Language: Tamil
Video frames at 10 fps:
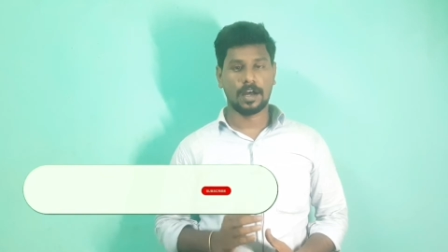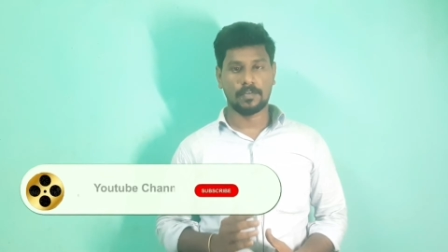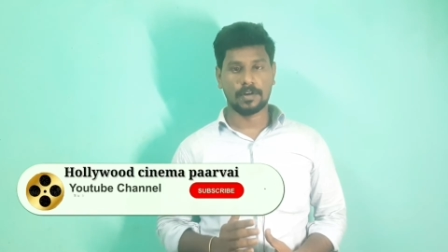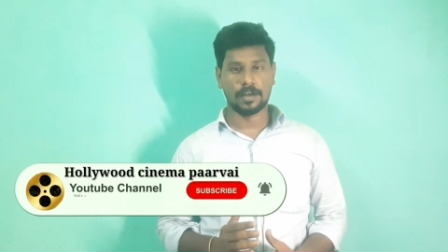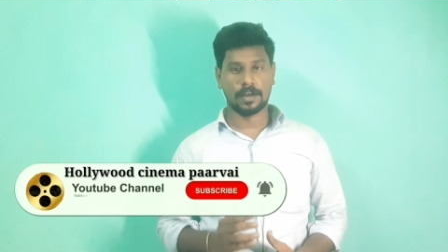
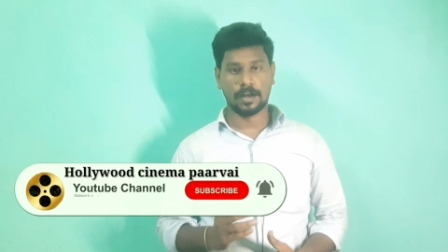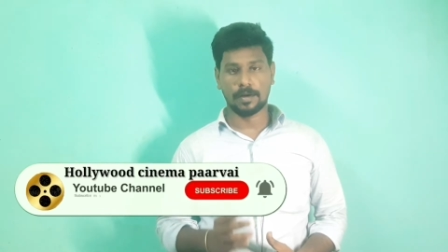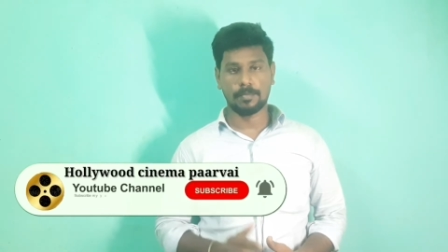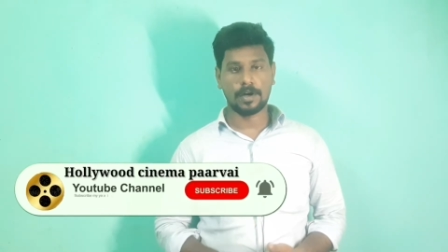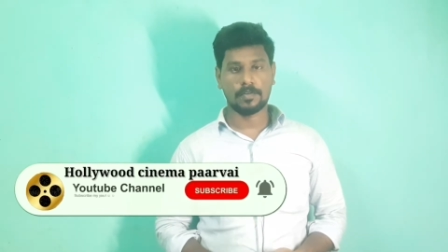அவங்க
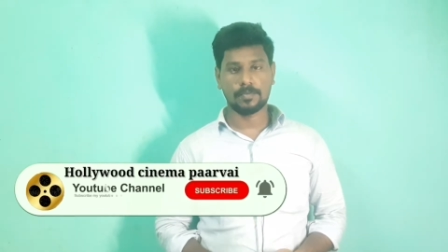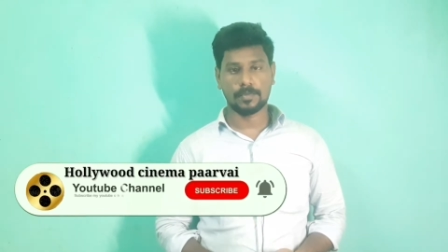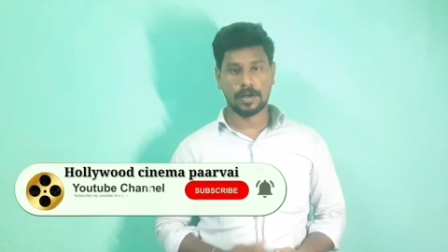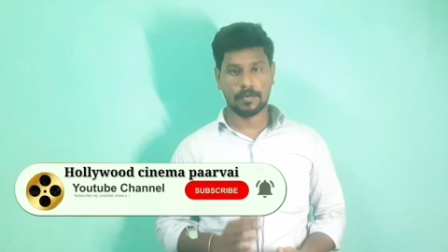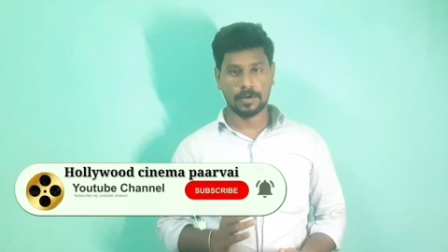அம்மாவும்
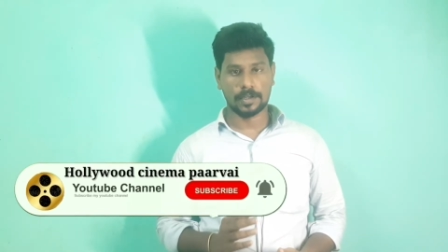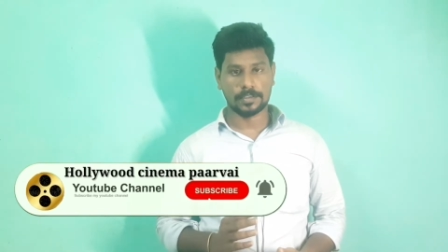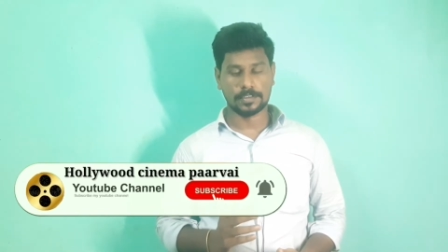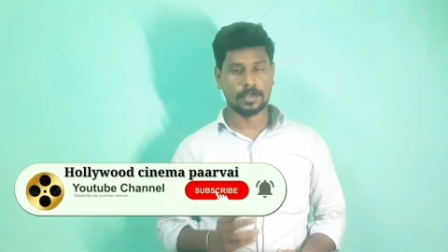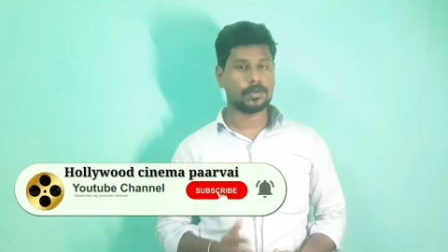அவங்க
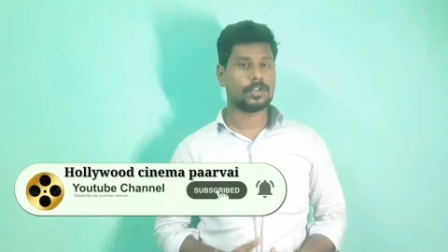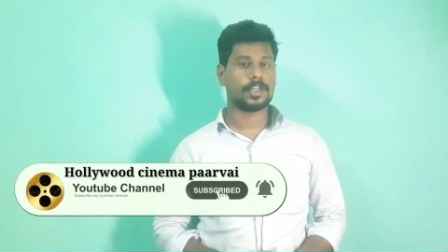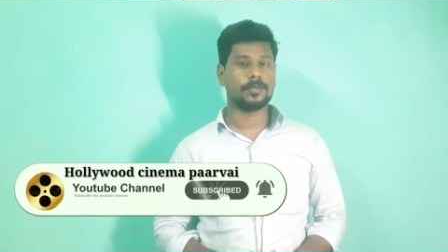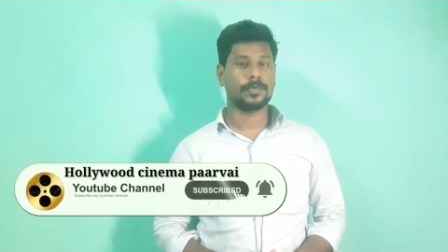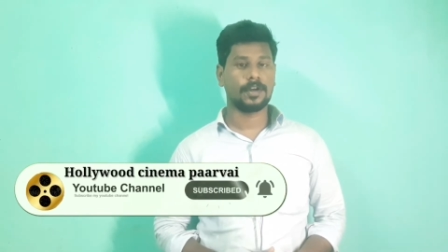
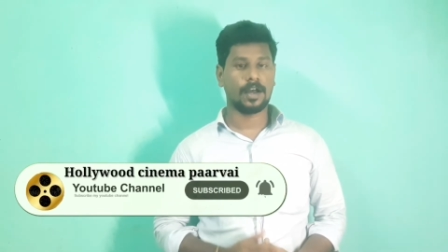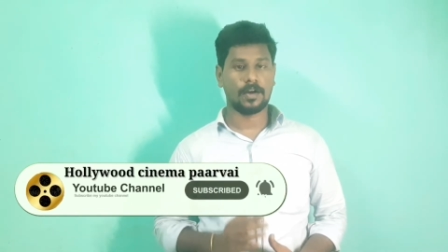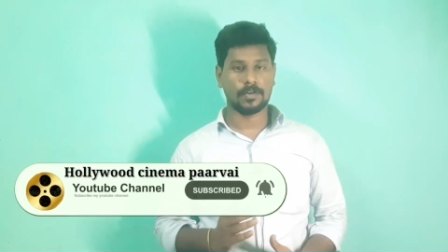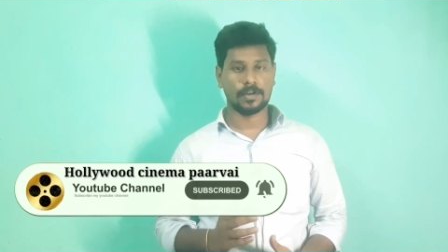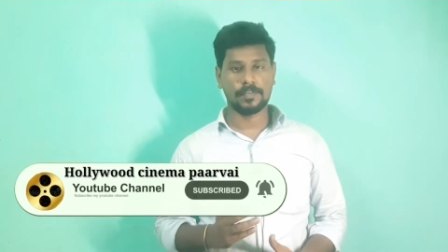சகோதரியும்
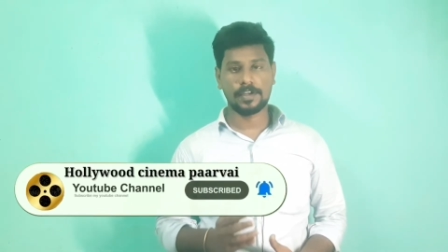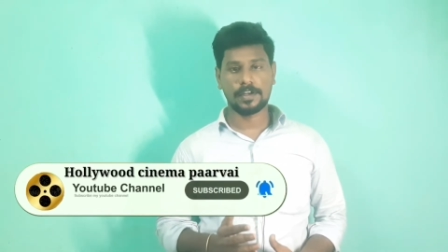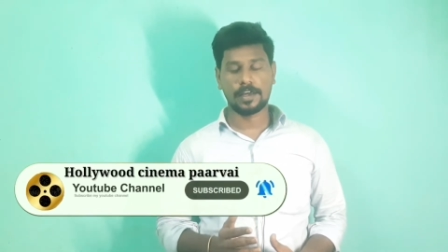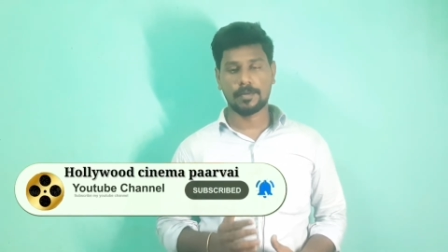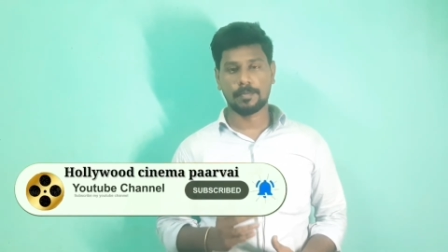அவங்க
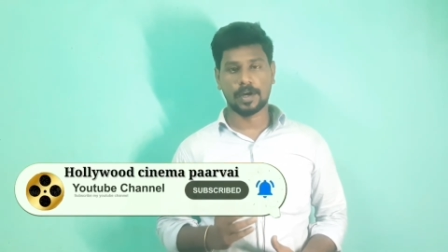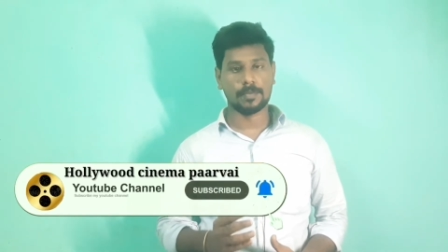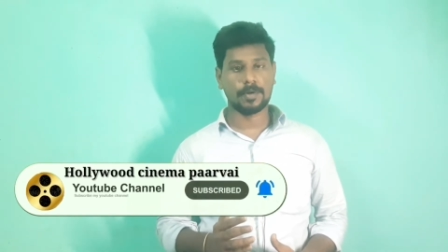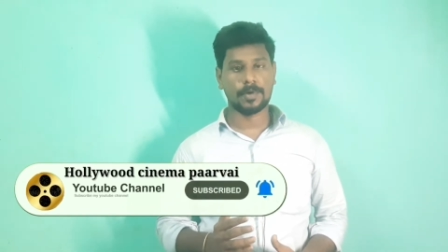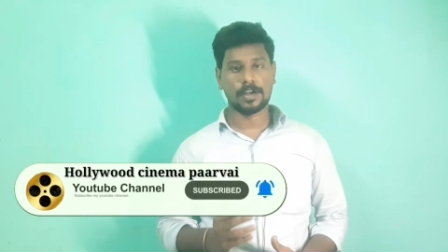வீட்டில்
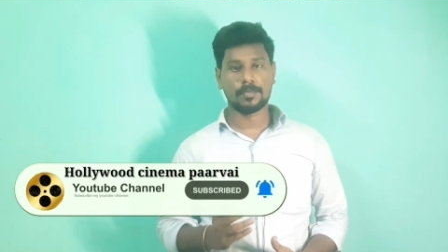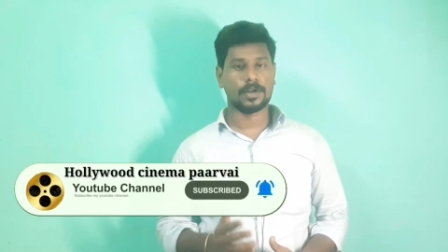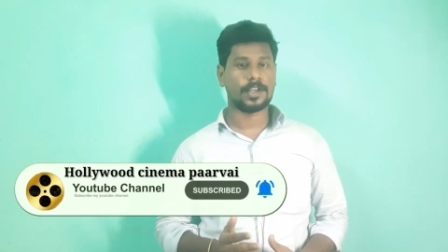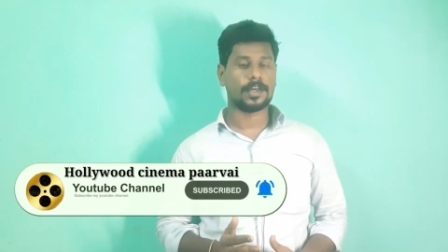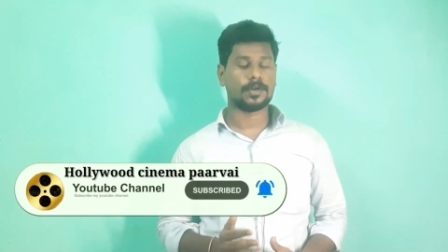மர்மமான
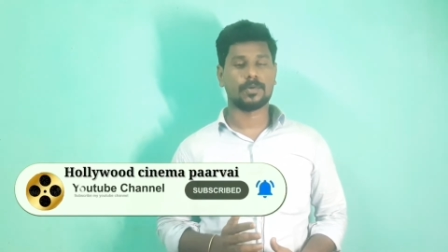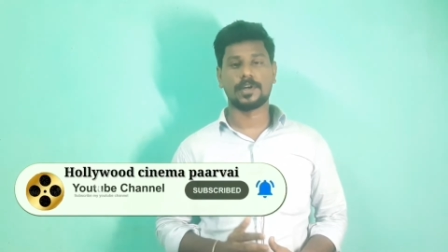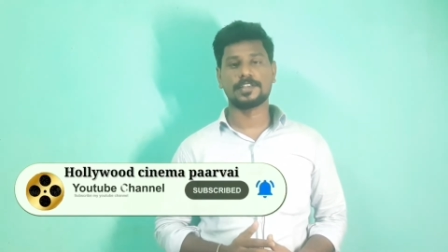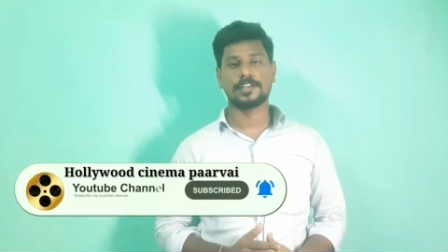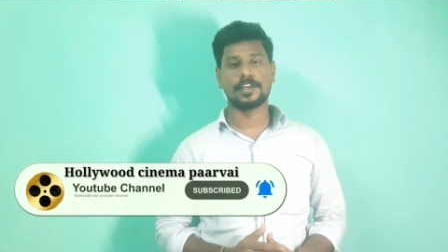முறையில்
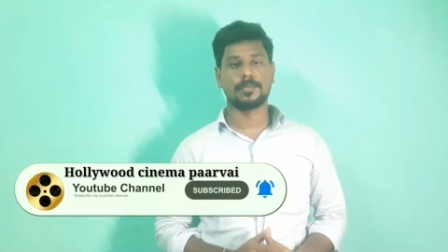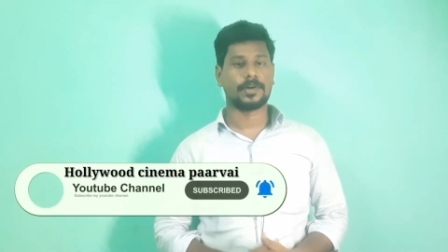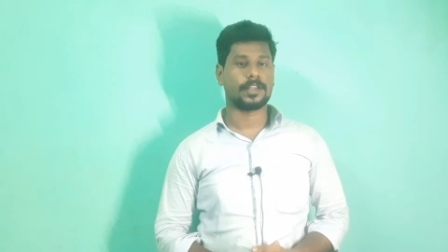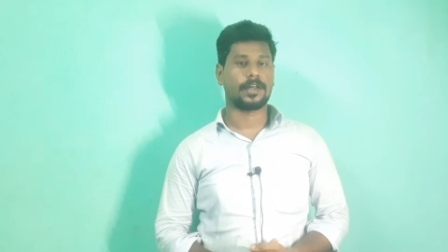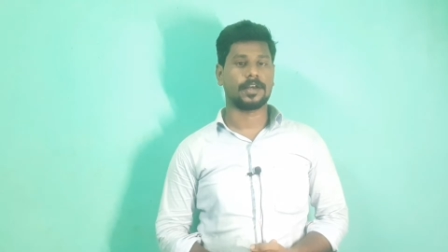கொலை
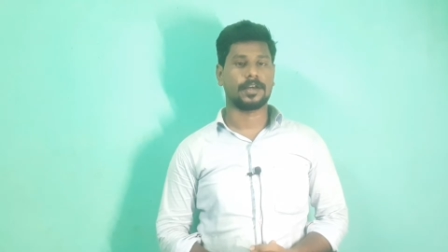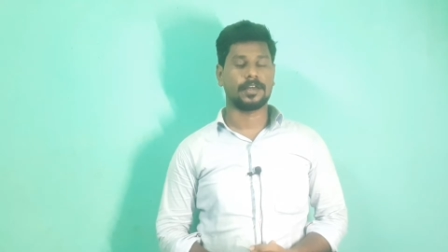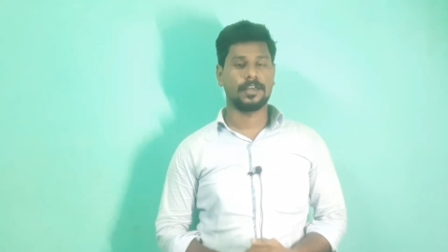செய்யப்படுறாங்க